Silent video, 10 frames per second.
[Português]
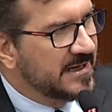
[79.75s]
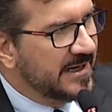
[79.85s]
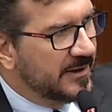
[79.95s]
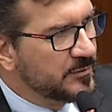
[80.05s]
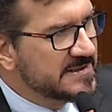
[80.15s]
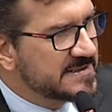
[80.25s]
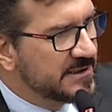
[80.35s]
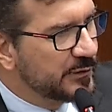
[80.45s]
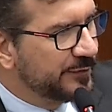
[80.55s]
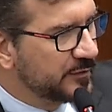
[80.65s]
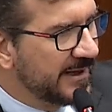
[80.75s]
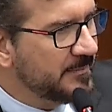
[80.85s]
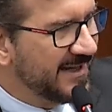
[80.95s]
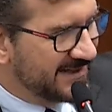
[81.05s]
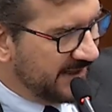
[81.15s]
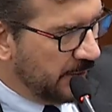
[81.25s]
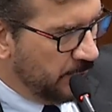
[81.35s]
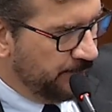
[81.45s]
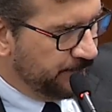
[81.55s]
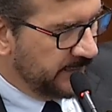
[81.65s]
ao ensino fundamental.